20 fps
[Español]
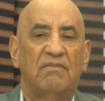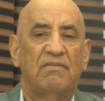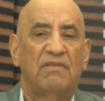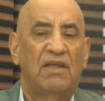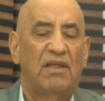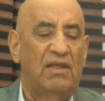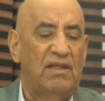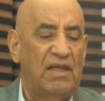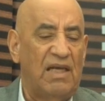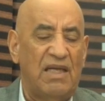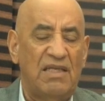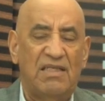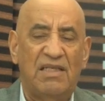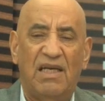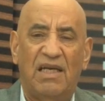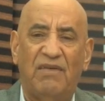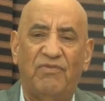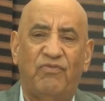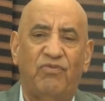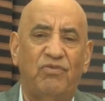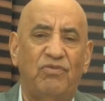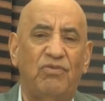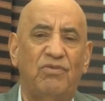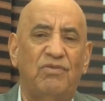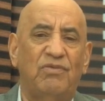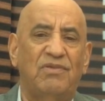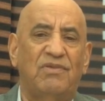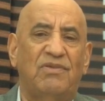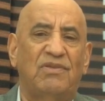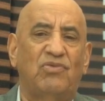Eh, ayer
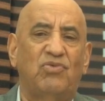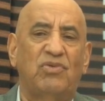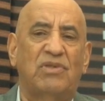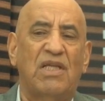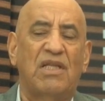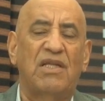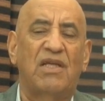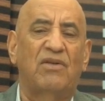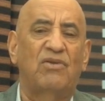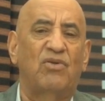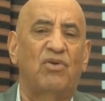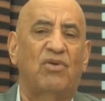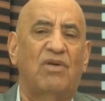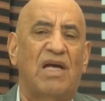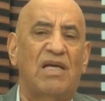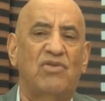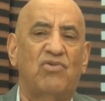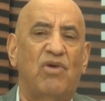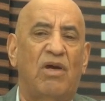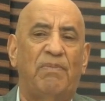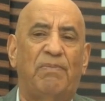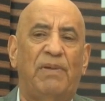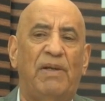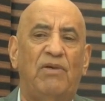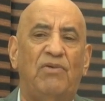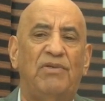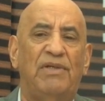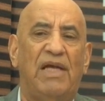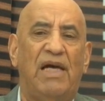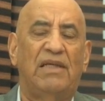sucedieron dos casos
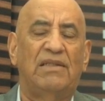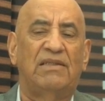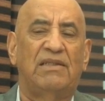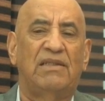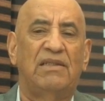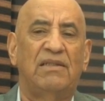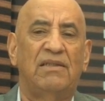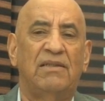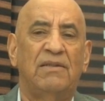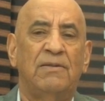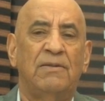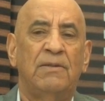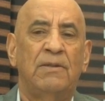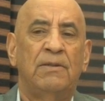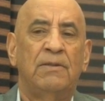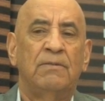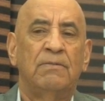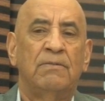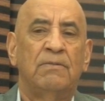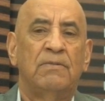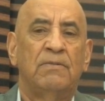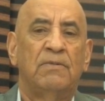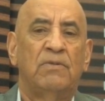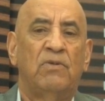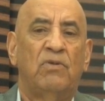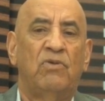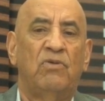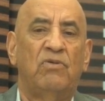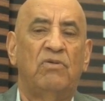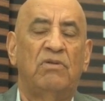espeluznantes.
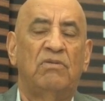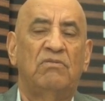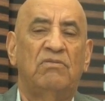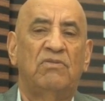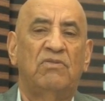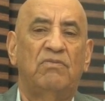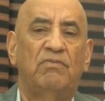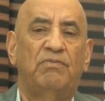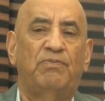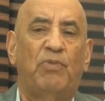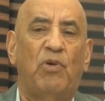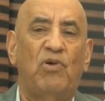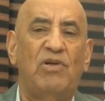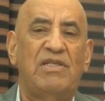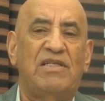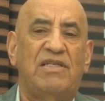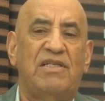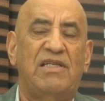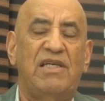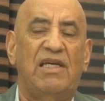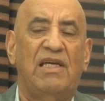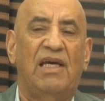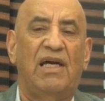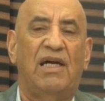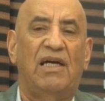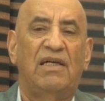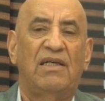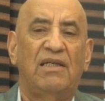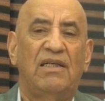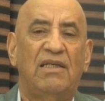Un,
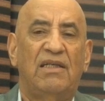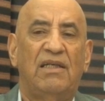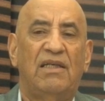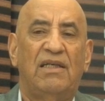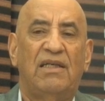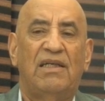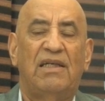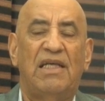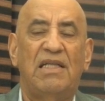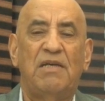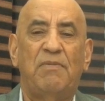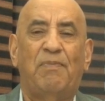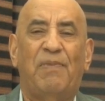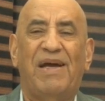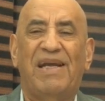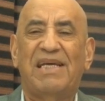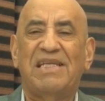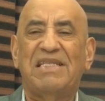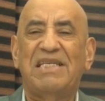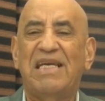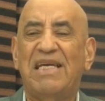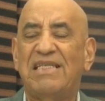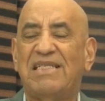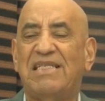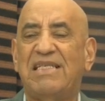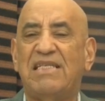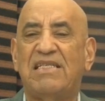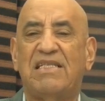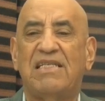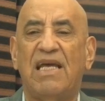policía le dispara
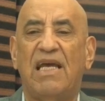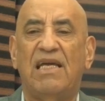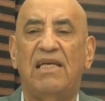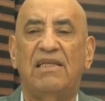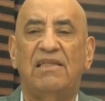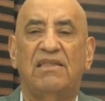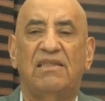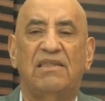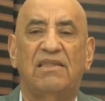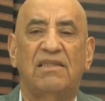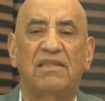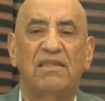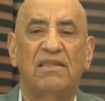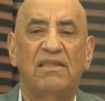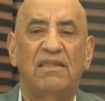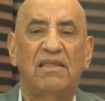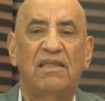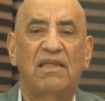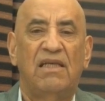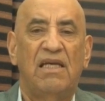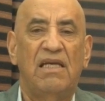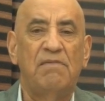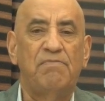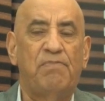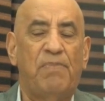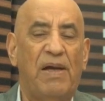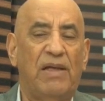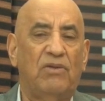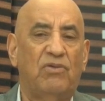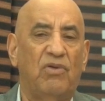16
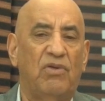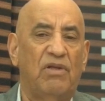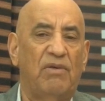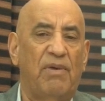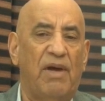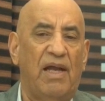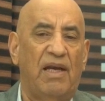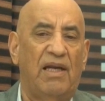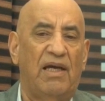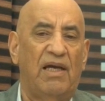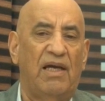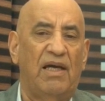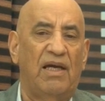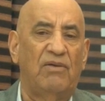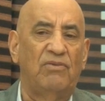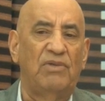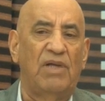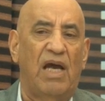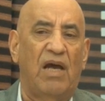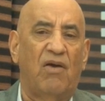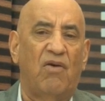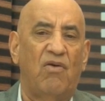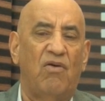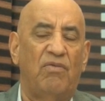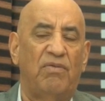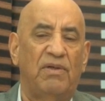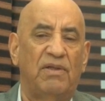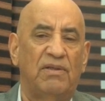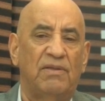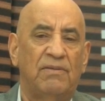impactos de bala a una
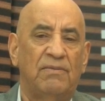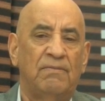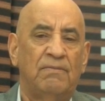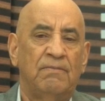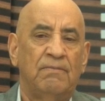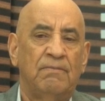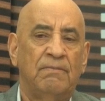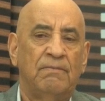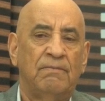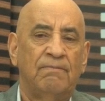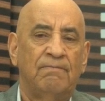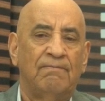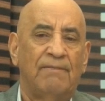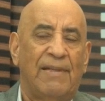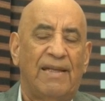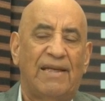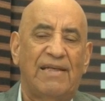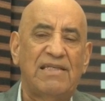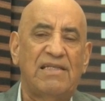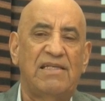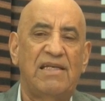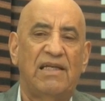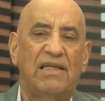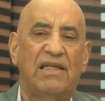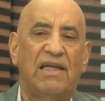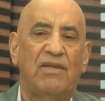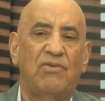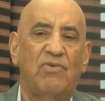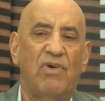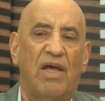joven recién
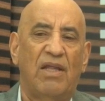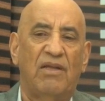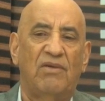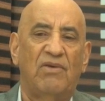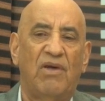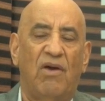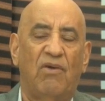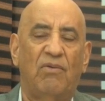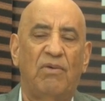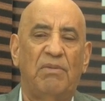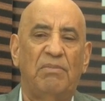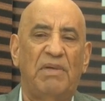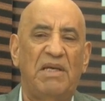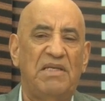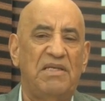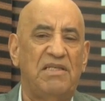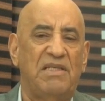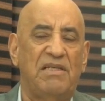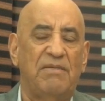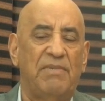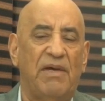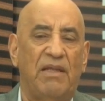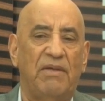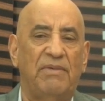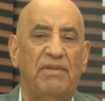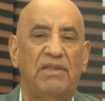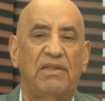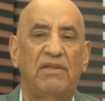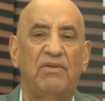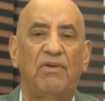graduada, una joven bellísima de
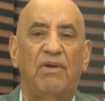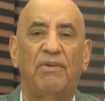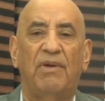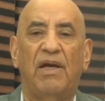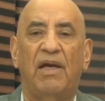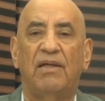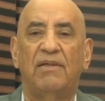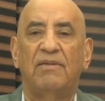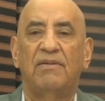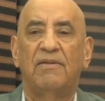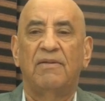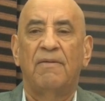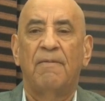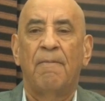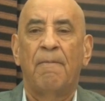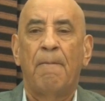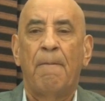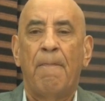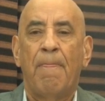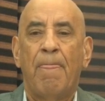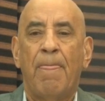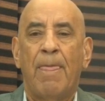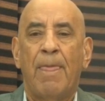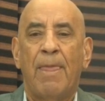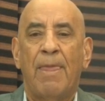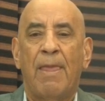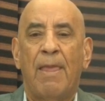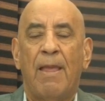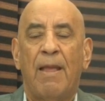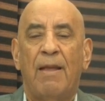29 años.
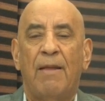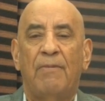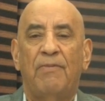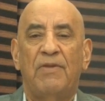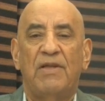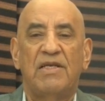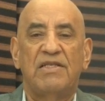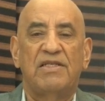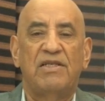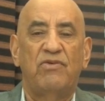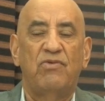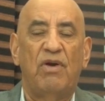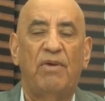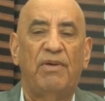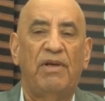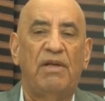19, le